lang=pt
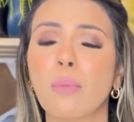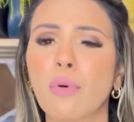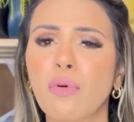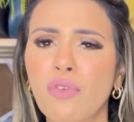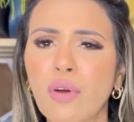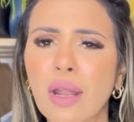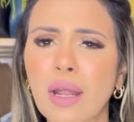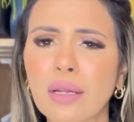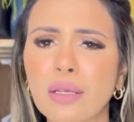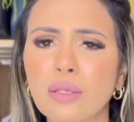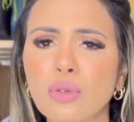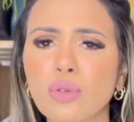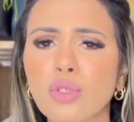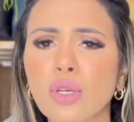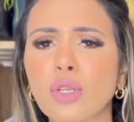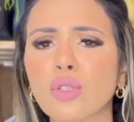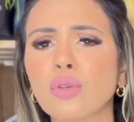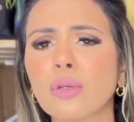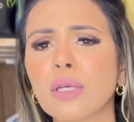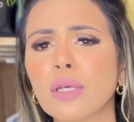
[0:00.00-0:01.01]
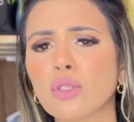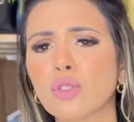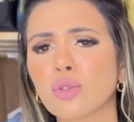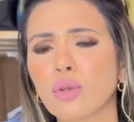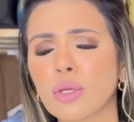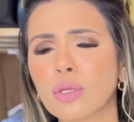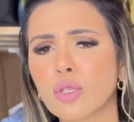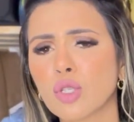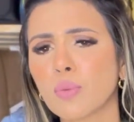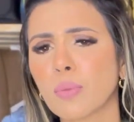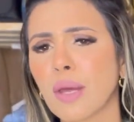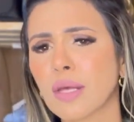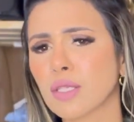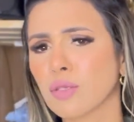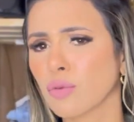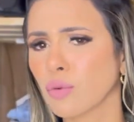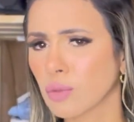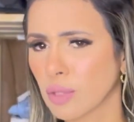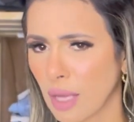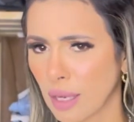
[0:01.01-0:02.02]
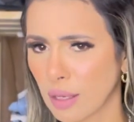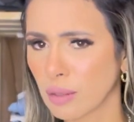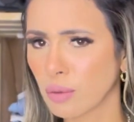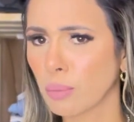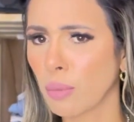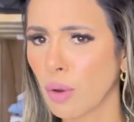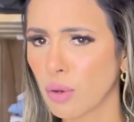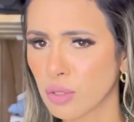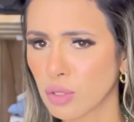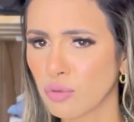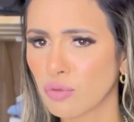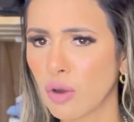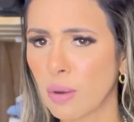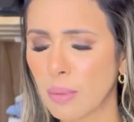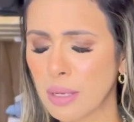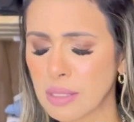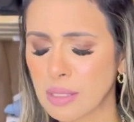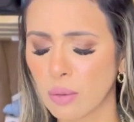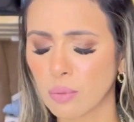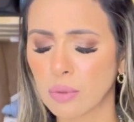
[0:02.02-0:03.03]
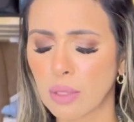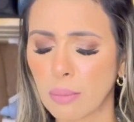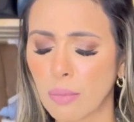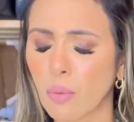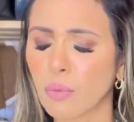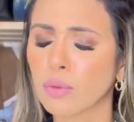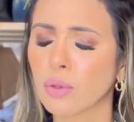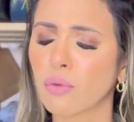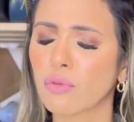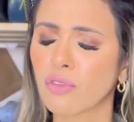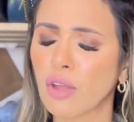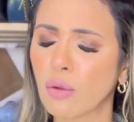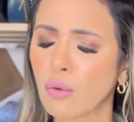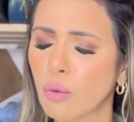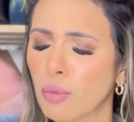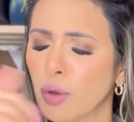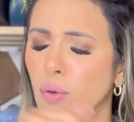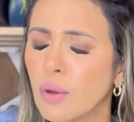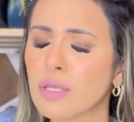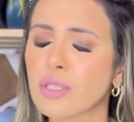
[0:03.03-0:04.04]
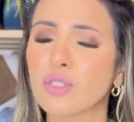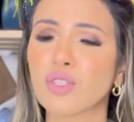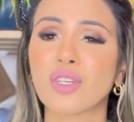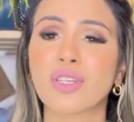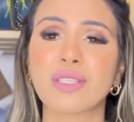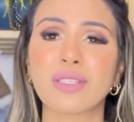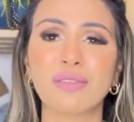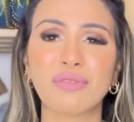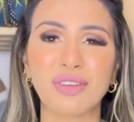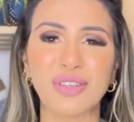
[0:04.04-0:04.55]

Por falar nisso, gente, o link de todas as peças vão estar aqui no box de informação, tá bom? Então vem comigo assistir esse